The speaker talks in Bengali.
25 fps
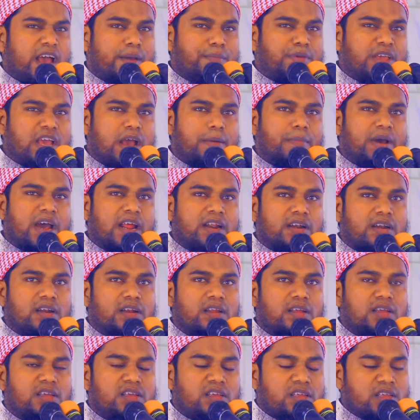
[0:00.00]
আমি আমার
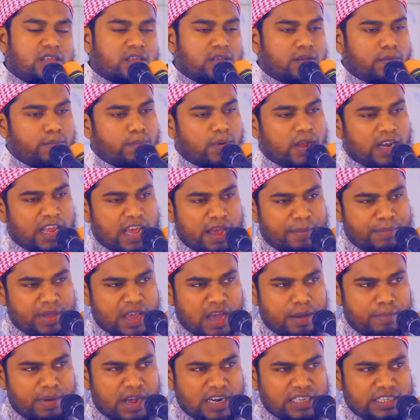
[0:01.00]
বলে
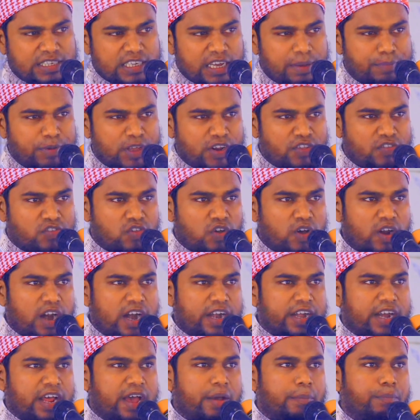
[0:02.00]
আমি আমার চাবির
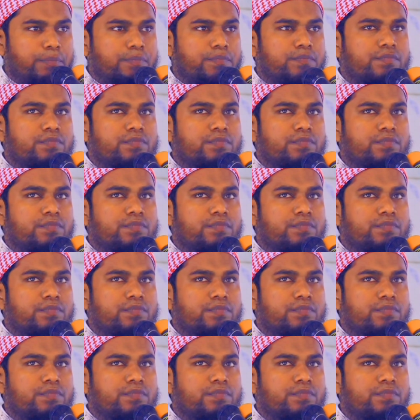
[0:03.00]
ছড়াটা